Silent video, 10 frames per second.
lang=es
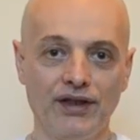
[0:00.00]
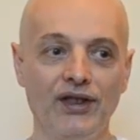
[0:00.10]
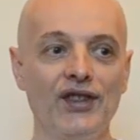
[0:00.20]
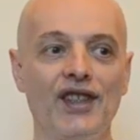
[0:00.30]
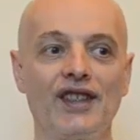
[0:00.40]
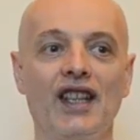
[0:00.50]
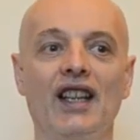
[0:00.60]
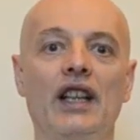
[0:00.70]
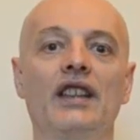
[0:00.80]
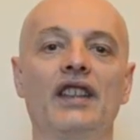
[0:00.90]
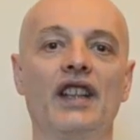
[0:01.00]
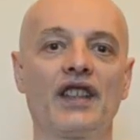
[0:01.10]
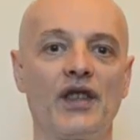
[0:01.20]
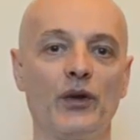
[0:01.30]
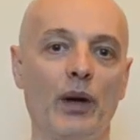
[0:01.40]
Entonces, tiene
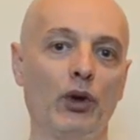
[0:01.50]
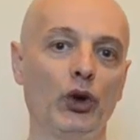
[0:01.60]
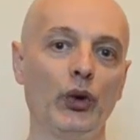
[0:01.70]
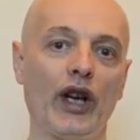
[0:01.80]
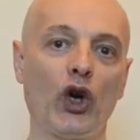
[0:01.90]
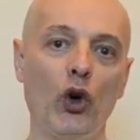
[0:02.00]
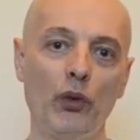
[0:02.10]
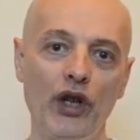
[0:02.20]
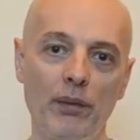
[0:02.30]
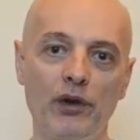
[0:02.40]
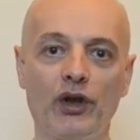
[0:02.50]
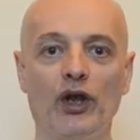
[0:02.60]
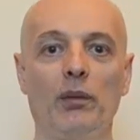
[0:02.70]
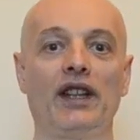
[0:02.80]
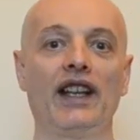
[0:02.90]
que ser una postura cómoda, pero
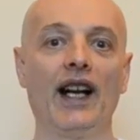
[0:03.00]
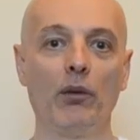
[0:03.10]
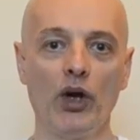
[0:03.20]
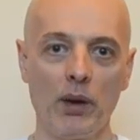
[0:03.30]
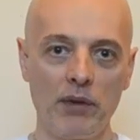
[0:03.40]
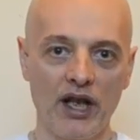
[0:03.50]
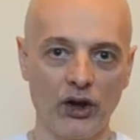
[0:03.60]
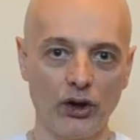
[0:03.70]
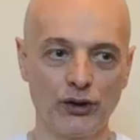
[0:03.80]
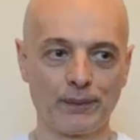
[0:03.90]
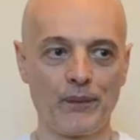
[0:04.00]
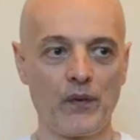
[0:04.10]
que nos mantengamos despiertos.